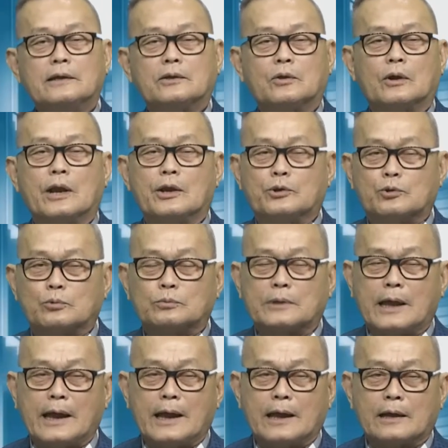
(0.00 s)
cho nên chúng
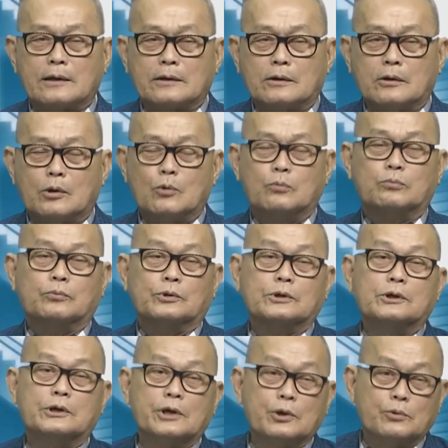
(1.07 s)
ta cùng
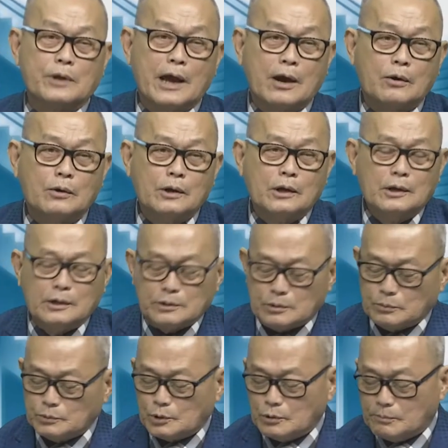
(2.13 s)
thương yêu nhau
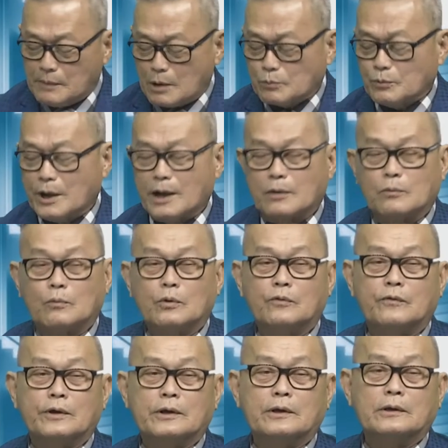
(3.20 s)
chúng tôi mong rằng quý
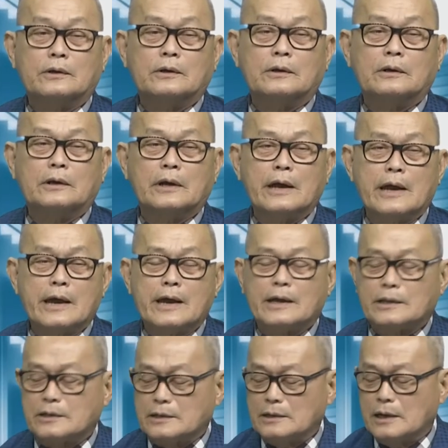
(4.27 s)
vị
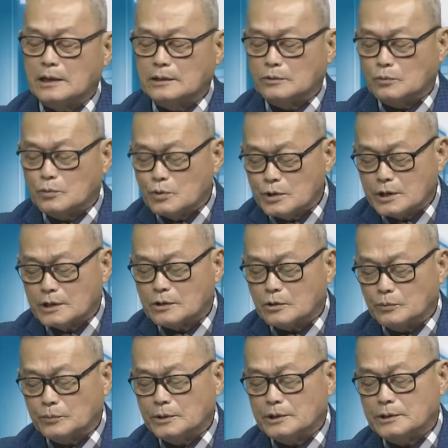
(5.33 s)
nghe những lời khuyên
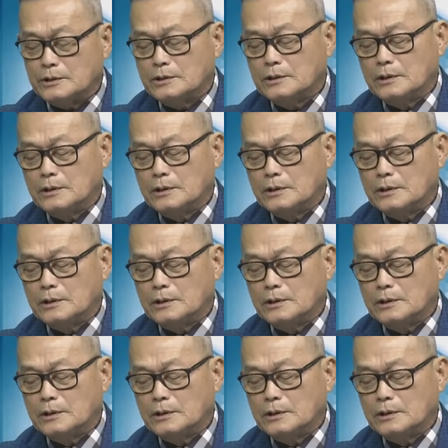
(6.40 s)
cũng như